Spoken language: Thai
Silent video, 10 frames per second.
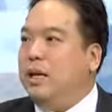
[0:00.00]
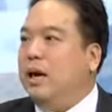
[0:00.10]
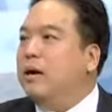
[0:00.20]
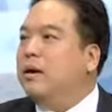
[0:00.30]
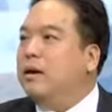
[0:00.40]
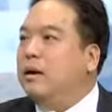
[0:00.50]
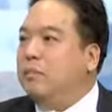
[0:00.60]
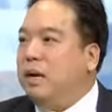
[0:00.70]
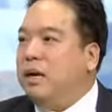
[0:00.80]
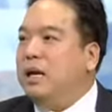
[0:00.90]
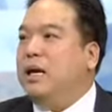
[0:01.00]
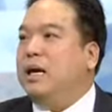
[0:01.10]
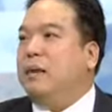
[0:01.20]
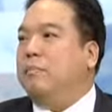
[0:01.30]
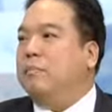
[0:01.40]
นี้เนี่ยมันดี
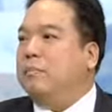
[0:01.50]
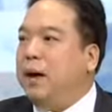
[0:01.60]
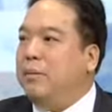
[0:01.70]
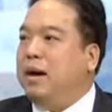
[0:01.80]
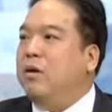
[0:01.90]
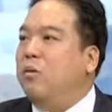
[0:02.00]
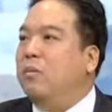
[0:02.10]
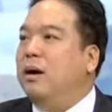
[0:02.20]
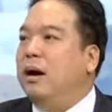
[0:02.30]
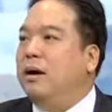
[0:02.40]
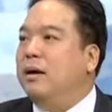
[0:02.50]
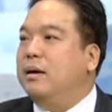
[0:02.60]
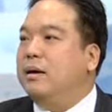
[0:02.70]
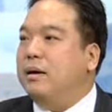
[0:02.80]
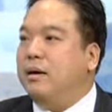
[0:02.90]
กับภาพลักษณ์ของเมือง
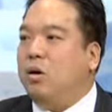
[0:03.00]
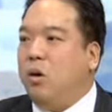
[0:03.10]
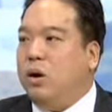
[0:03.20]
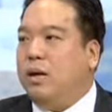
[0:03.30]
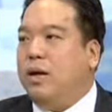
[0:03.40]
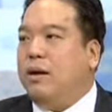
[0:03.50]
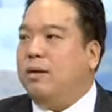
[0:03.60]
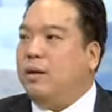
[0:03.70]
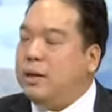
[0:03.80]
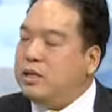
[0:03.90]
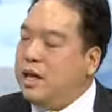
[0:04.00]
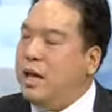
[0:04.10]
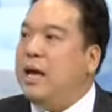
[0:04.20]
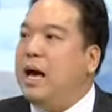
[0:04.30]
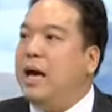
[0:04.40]
คือคนเนี่ยสามารถใช้
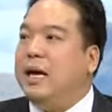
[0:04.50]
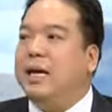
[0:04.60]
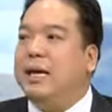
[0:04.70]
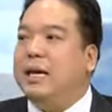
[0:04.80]
ได้ง่าย